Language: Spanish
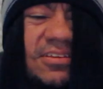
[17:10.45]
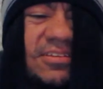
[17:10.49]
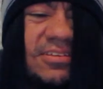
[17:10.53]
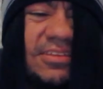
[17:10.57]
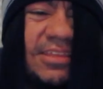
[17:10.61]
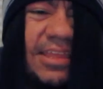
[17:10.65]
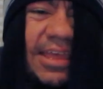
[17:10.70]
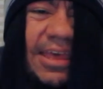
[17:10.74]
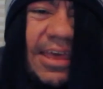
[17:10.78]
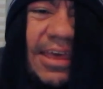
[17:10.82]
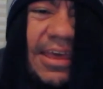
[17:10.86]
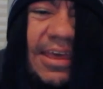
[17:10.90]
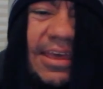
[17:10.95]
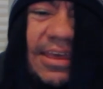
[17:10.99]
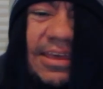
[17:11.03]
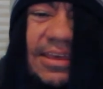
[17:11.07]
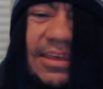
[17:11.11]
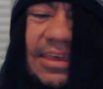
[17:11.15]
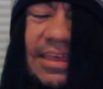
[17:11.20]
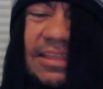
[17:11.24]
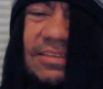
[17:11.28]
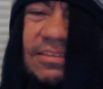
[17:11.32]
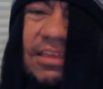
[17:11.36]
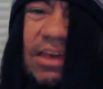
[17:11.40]
este,
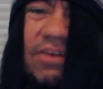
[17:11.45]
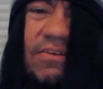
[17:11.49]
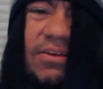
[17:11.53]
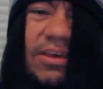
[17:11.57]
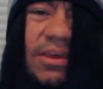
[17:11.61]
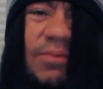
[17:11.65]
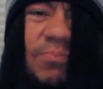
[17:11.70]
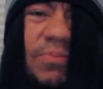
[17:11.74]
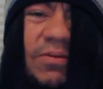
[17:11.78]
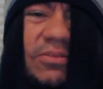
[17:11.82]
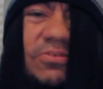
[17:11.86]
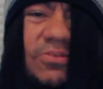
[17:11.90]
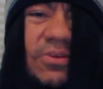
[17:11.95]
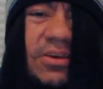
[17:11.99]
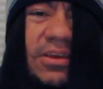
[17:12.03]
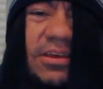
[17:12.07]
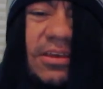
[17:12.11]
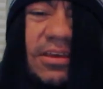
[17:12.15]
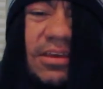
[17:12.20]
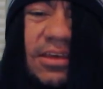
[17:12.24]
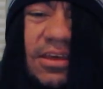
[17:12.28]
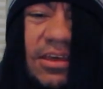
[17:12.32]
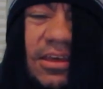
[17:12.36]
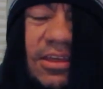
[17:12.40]
quién sabe qué pasó
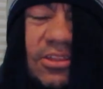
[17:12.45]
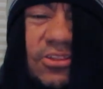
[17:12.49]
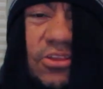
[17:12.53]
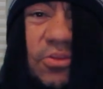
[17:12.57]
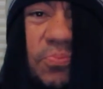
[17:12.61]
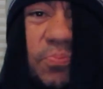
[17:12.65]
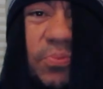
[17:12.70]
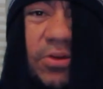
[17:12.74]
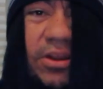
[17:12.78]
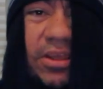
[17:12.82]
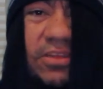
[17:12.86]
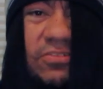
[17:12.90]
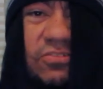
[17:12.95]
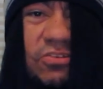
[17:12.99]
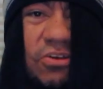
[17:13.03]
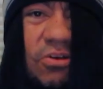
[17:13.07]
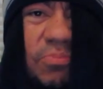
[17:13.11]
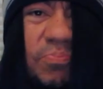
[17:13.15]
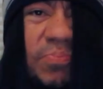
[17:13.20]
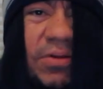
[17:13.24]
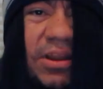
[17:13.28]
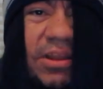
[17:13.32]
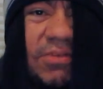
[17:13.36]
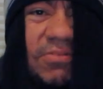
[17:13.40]
ahí. Entonces, por
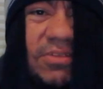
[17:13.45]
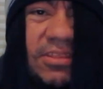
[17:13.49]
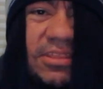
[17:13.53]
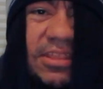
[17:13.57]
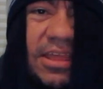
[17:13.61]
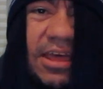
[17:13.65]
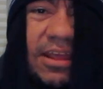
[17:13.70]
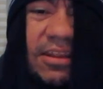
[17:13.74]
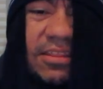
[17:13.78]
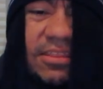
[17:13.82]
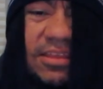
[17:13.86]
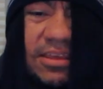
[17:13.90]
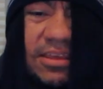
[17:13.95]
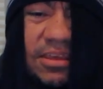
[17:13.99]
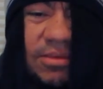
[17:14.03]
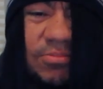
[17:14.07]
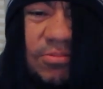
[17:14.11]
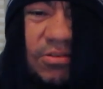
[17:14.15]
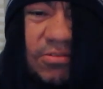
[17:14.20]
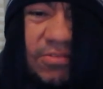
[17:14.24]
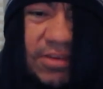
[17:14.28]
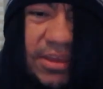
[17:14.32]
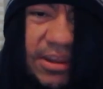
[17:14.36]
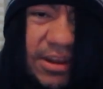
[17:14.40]
eso, para evitar de que
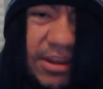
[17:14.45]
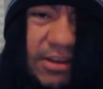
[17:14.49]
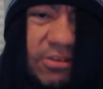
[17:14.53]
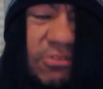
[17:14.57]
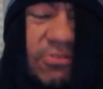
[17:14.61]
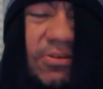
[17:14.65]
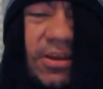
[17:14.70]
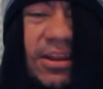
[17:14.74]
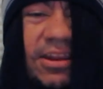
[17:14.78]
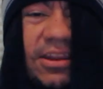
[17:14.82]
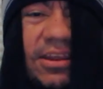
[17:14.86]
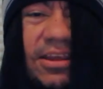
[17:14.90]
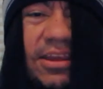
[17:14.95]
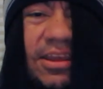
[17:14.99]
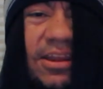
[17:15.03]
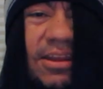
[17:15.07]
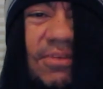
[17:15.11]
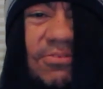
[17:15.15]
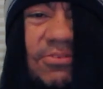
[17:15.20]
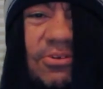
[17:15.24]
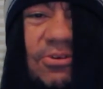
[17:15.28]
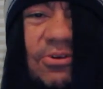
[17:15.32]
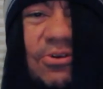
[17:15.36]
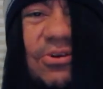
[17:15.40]
me vayan a robar en el
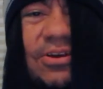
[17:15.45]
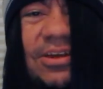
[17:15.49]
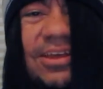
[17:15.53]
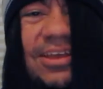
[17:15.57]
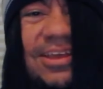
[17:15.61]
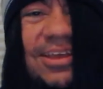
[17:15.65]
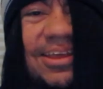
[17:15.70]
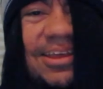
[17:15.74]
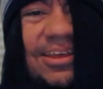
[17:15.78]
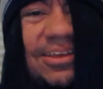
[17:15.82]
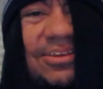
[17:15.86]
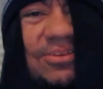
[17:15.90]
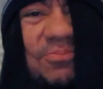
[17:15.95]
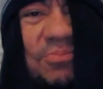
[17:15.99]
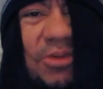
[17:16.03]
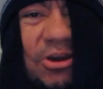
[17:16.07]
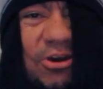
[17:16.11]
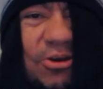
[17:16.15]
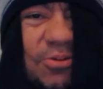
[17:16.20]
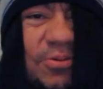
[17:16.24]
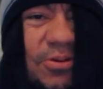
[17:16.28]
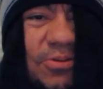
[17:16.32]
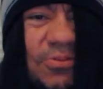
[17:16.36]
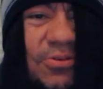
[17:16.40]
avión,
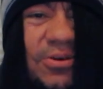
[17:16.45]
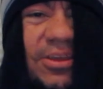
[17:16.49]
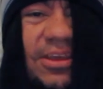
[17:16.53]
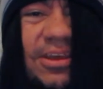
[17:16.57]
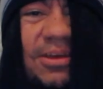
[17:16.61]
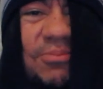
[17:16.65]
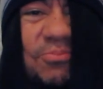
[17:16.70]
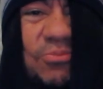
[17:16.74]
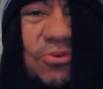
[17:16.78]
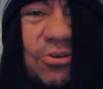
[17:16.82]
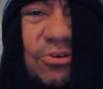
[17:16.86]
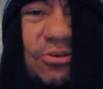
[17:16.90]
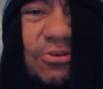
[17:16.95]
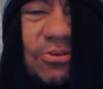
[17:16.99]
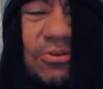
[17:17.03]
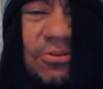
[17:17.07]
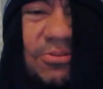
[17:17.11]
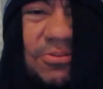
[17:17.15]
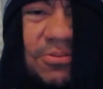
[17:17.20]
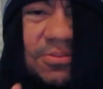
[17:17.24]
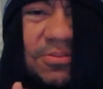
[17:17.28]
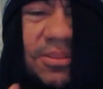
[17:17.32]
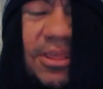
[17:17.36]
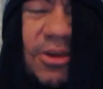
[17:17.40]
mejor me voy en burro.
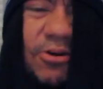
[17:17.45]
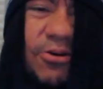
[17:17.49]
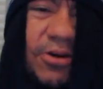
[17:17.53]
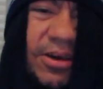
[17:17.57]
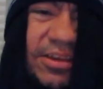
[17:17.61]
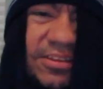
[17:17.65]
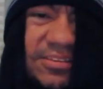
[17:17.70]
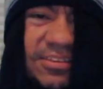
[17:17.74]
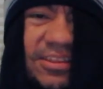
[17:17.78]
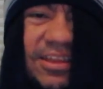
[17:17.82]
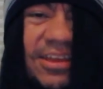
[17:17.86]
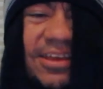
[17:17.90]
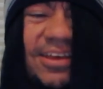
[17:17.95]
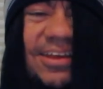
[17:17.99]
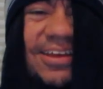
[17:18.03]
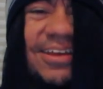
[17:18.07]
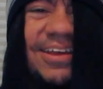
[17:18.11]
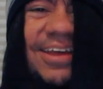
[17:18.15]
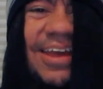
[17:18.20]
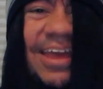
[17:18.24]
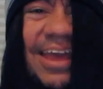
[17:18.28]
Digo, este,